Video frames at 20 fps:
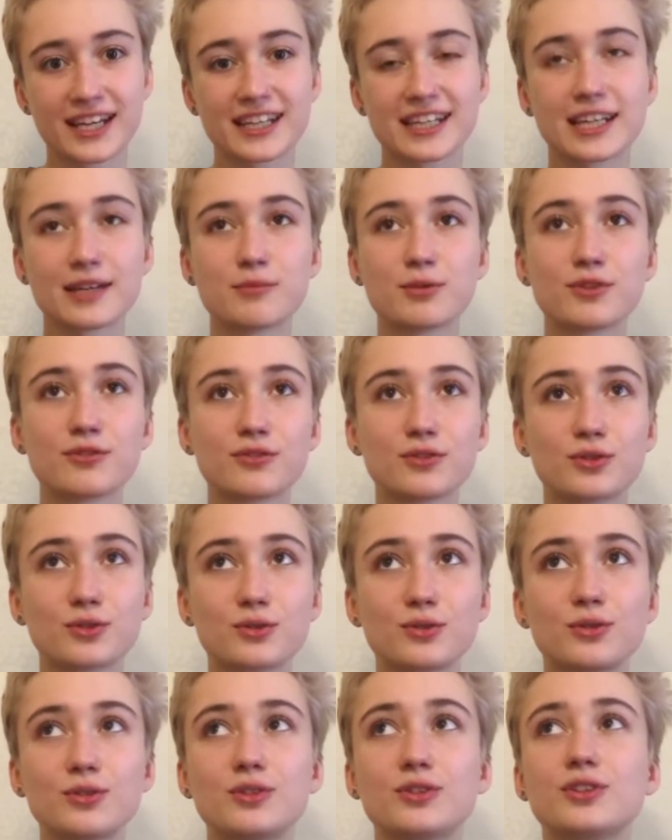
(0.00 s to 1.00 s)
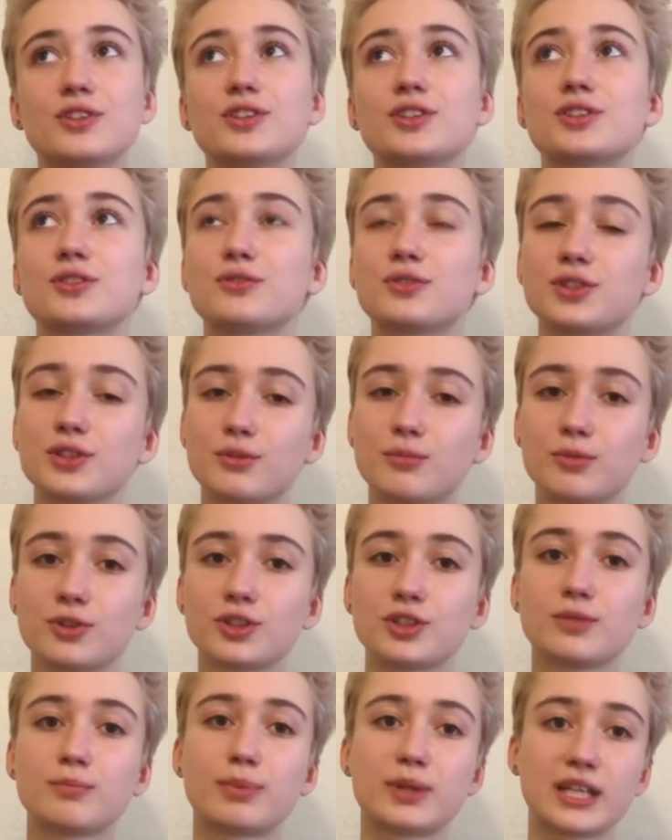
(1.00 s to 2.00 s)
Я имею в виду, что все
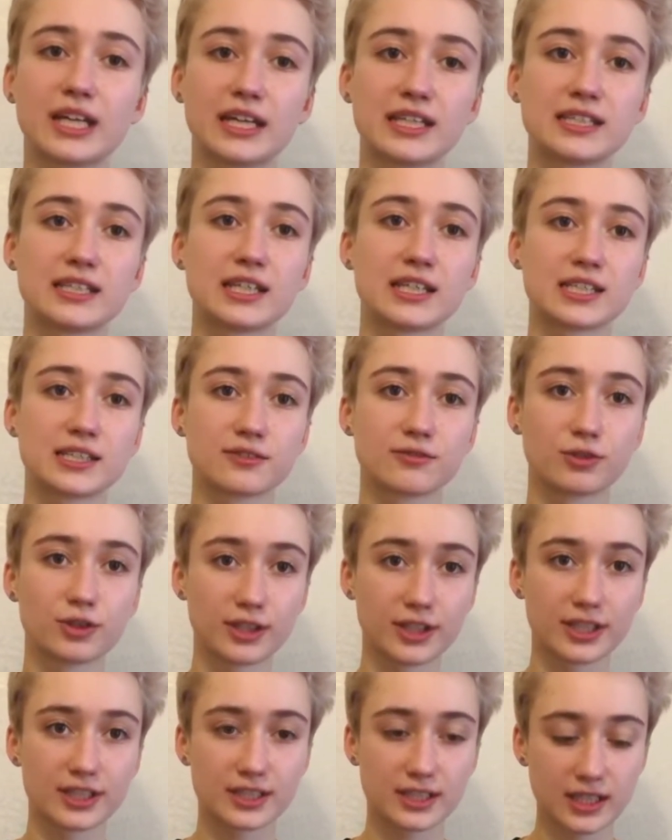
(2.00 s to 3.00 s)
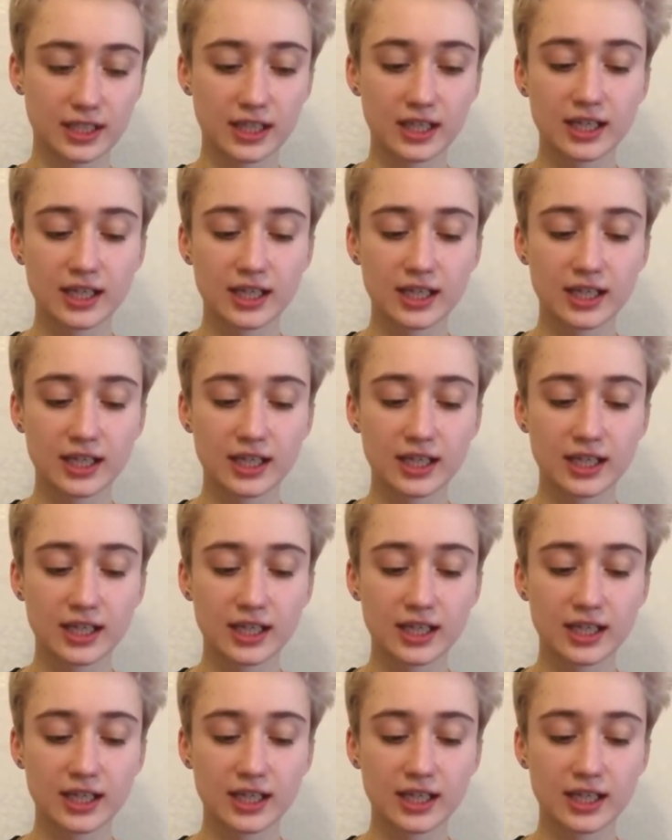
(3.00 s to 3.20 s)
можно понять и освоить,